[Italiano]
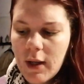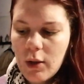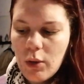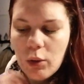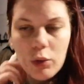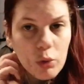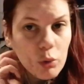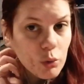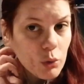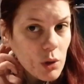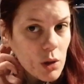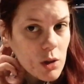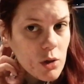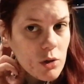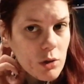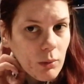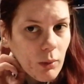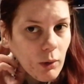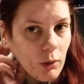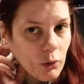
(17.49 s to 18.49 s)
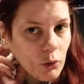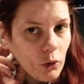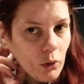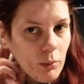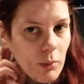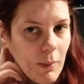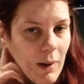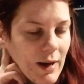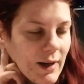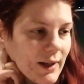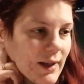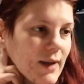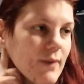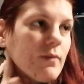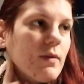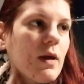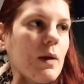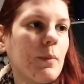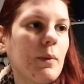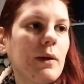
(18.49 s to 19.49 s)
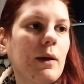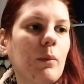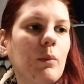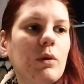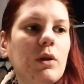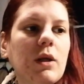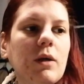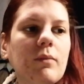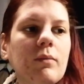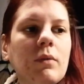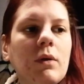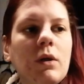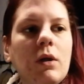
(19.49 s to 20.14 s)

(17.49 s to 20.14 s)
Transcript: io li utilizzo molto come marche e parliamo di